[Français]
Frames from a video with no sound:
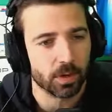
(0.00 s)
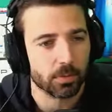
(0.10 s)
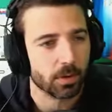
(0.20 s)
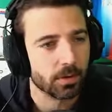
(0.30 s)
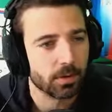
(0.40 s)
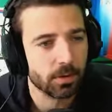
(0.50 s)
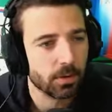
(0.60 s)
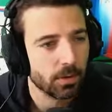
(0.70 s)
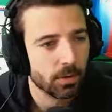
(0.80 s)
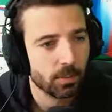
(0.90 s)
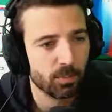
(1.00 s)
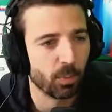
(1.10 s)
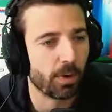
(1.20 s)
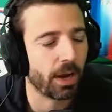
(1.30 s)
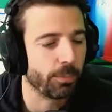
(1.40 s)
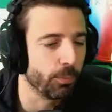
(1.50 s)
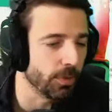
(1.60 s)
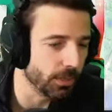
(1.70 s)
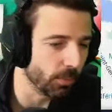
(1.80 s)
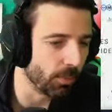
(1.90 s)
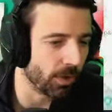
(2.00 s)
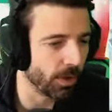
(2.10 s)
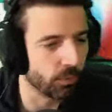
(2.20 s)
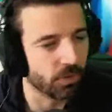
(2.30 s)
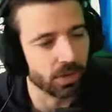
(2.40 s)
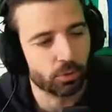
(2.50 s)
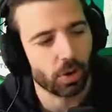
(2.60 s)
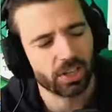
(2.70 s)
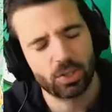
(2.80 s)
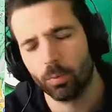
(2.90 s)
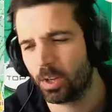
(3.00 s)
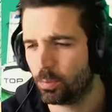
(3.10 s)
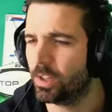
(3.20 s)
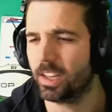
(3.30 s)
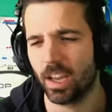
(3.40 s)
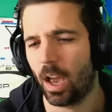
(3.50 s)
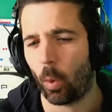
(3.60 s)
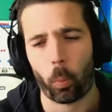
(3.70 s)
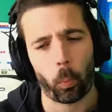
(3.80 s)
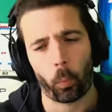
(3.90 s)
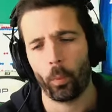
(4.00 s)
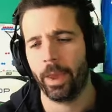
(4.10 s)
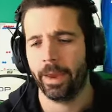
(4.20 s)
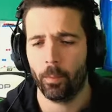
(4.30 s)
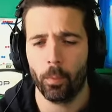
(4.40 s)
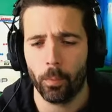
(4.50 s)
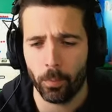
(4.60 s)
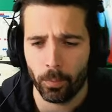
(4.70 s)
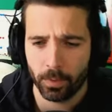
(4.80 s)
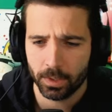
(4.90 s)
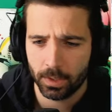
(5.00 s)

quoi. Bon, bah, République, bon, bah, écoutez, je suis à 1 km 8, les gars. Eh, oh. oh, oh.